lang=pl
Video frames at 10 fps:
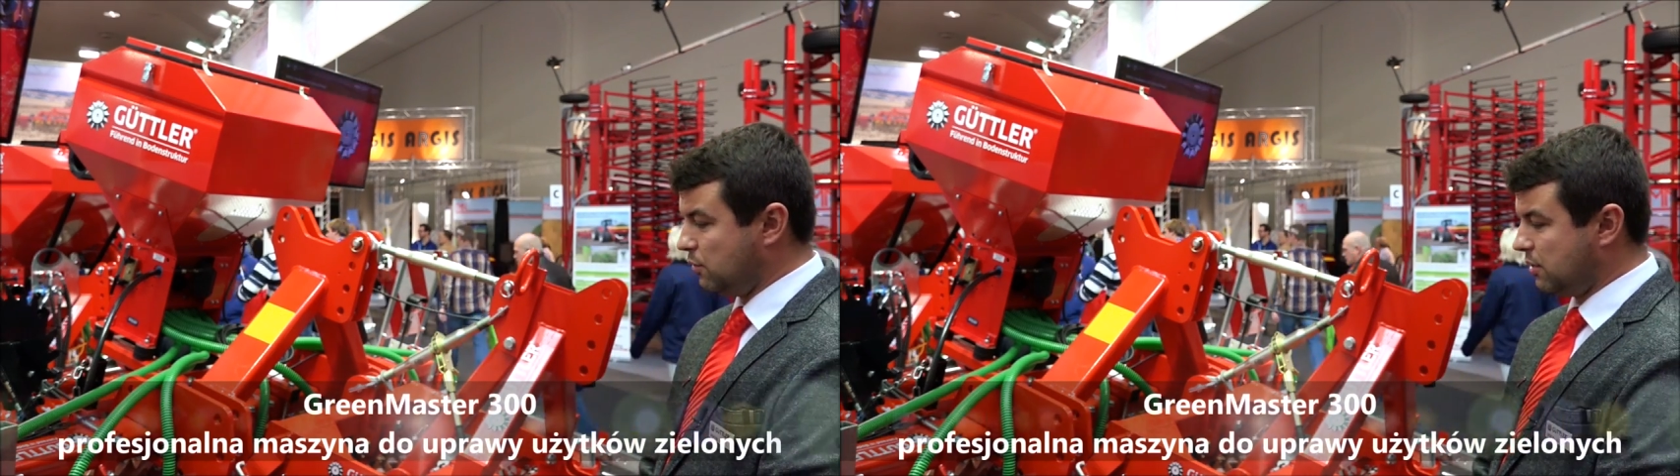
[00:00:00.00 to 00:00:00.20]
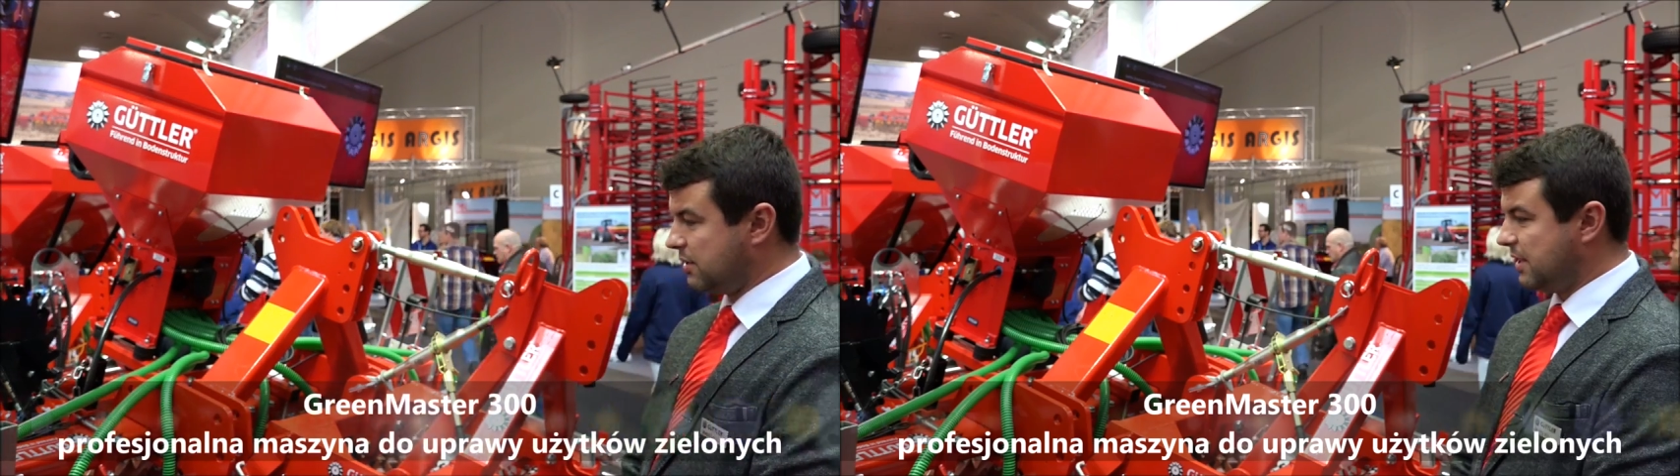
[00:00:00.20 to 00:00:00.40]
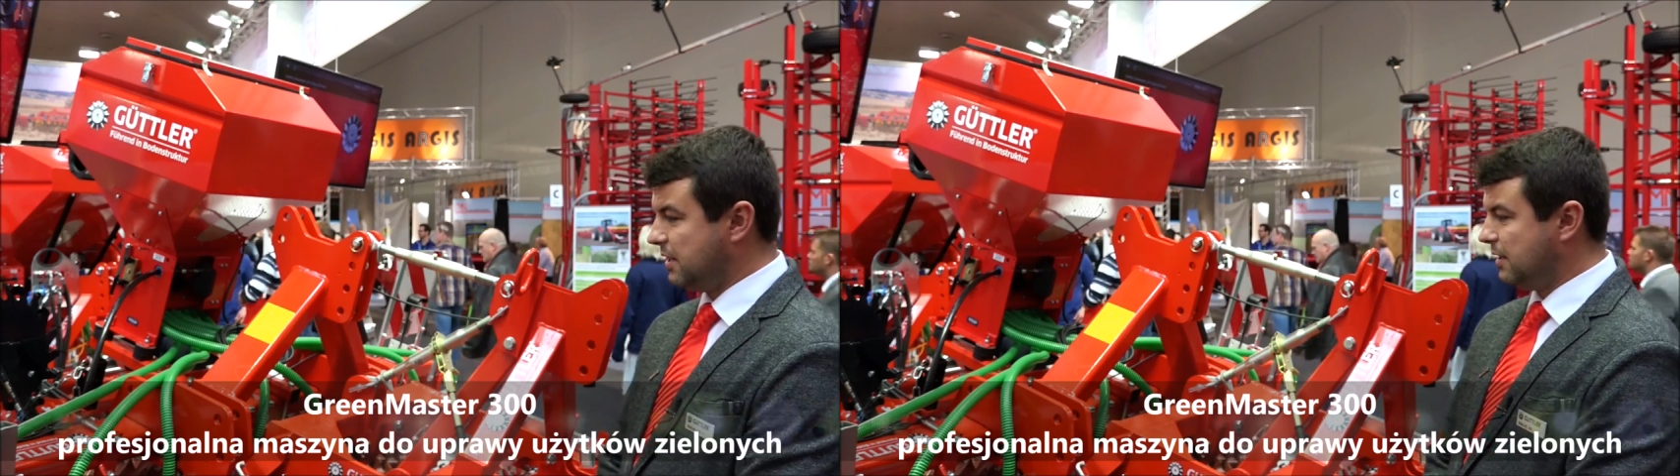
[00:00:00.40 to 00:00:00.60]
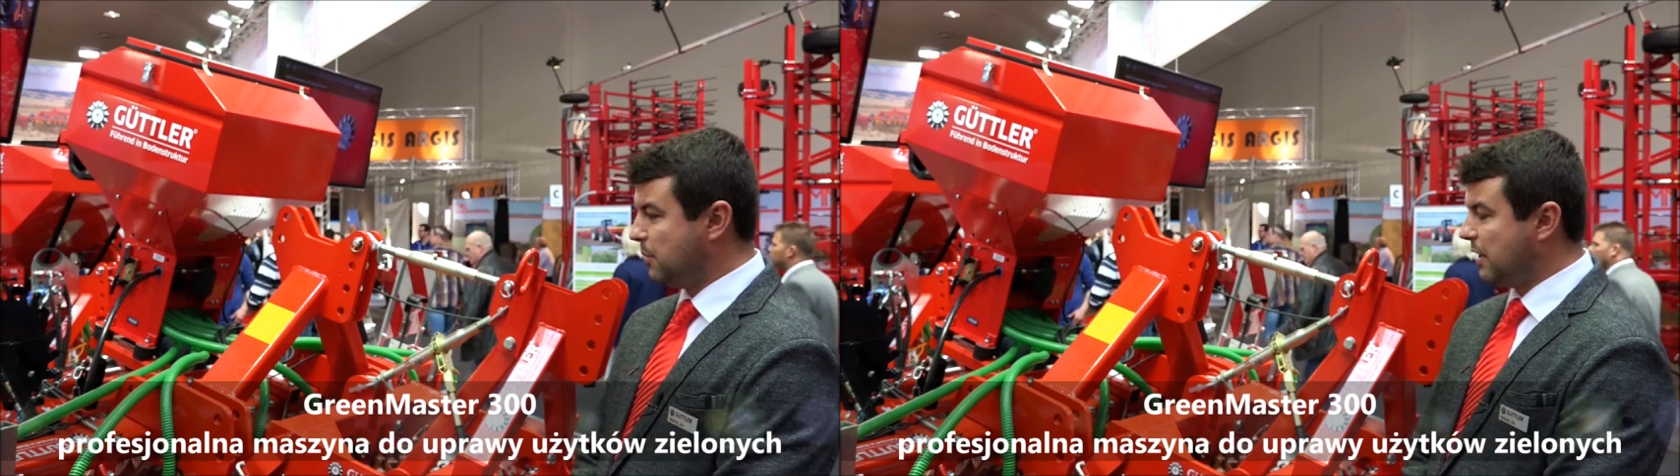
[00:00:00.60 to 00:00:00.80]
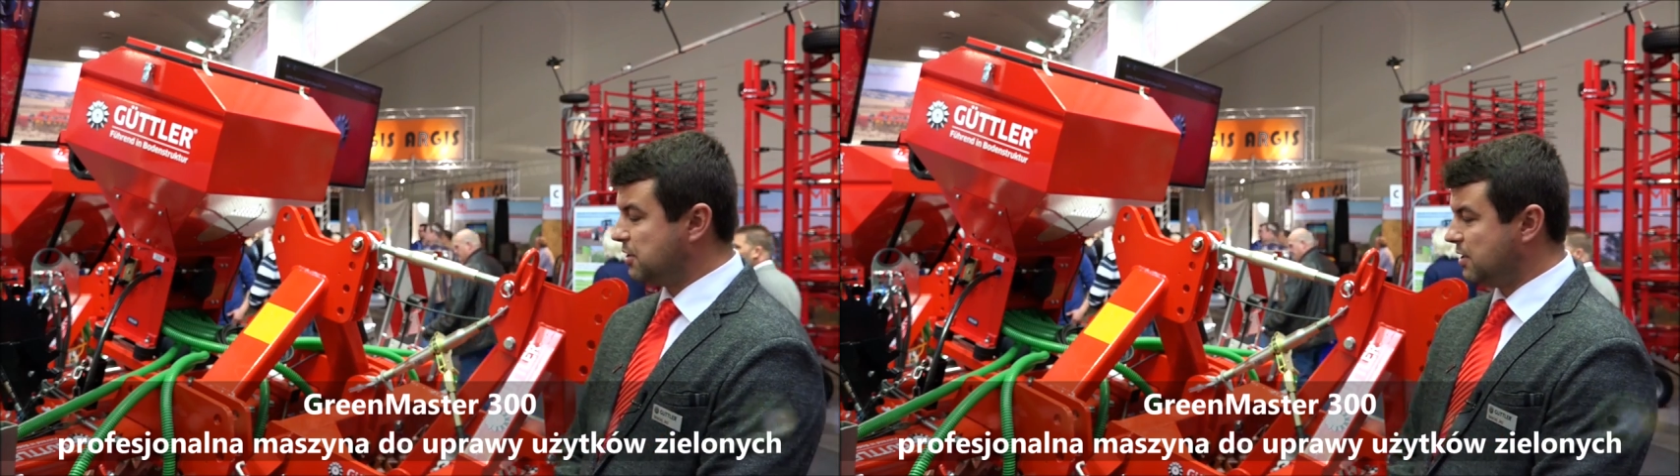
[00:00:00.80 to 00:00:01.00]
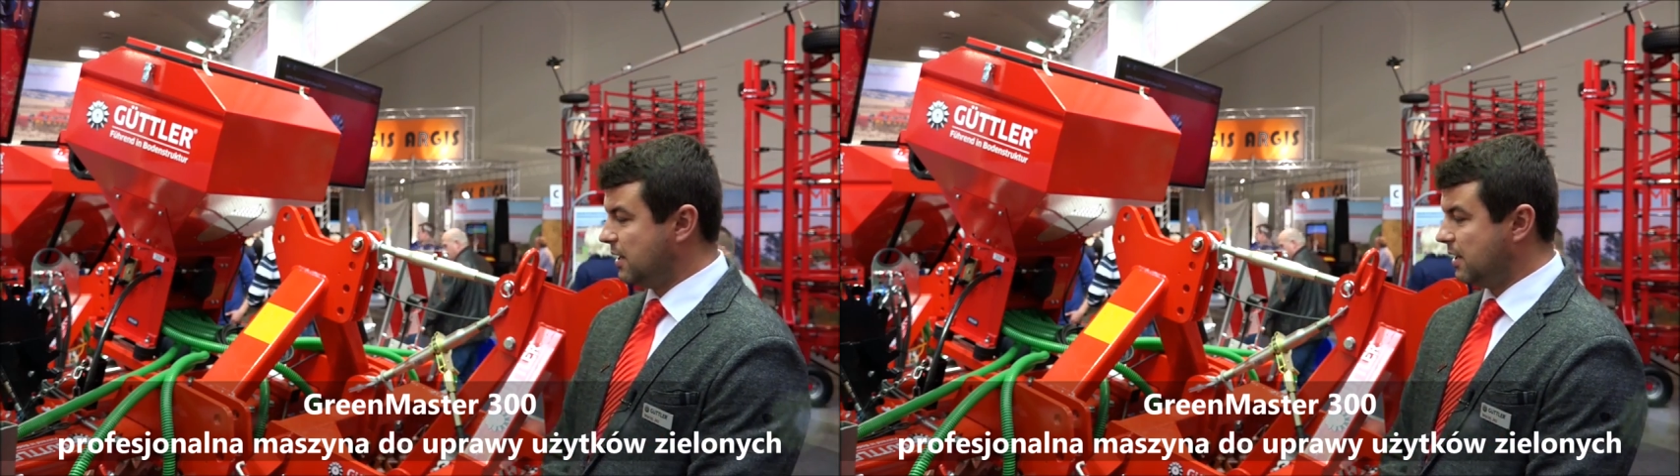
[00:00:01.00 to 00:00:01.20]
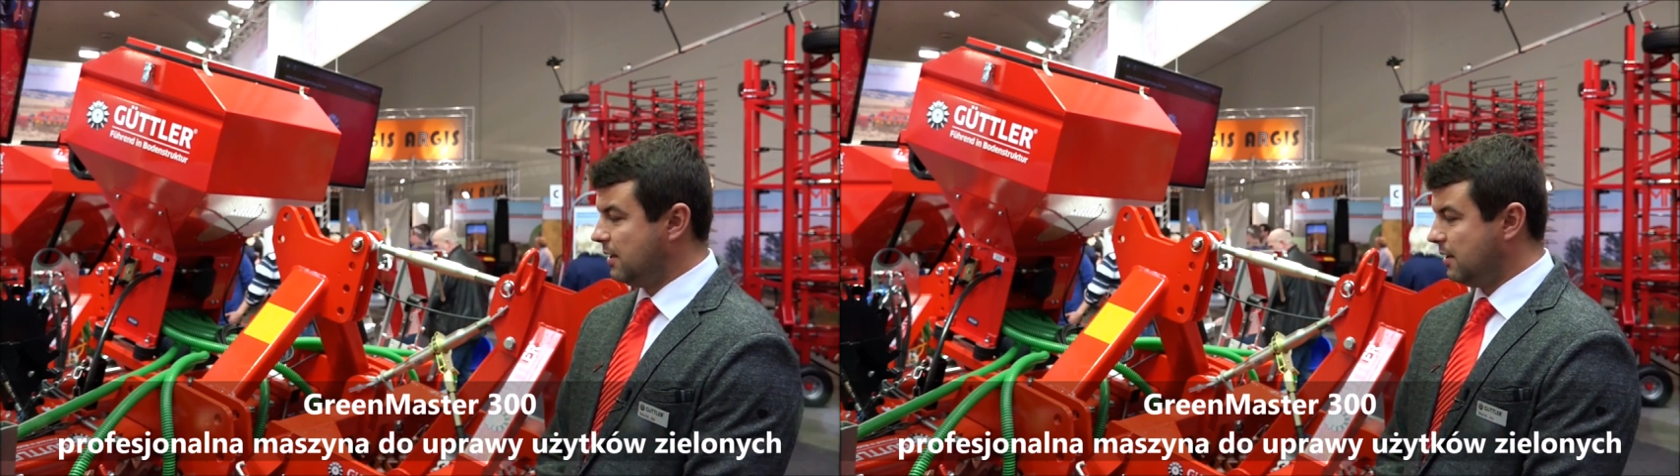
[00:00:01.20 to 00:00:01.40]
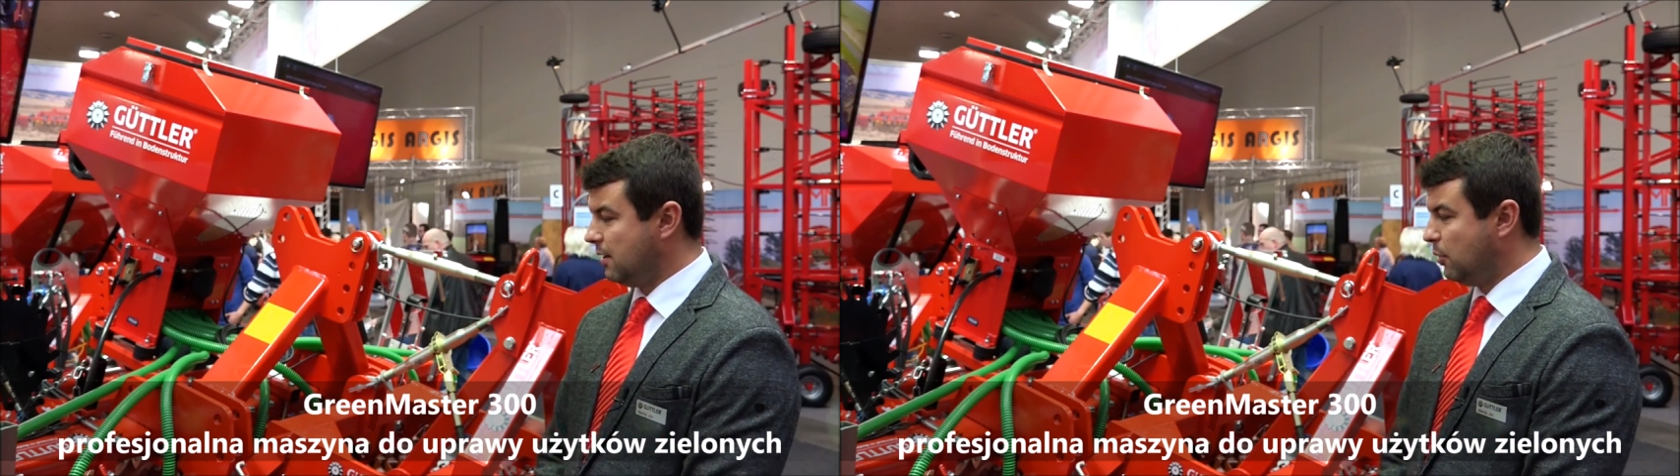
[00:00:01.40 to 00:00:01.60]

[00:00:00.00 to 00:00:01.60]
Urządzenie na bazie e,